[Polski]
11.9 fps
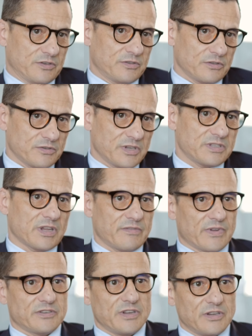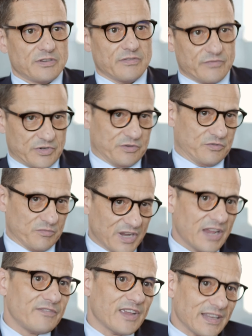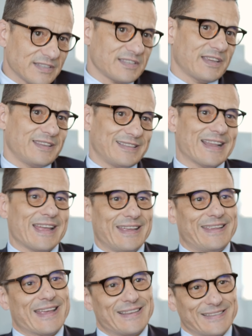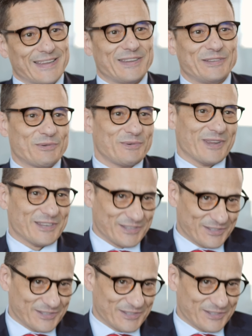czy to, co jest najważniejsze w życiu, mniej więcej dla jednej i drugiej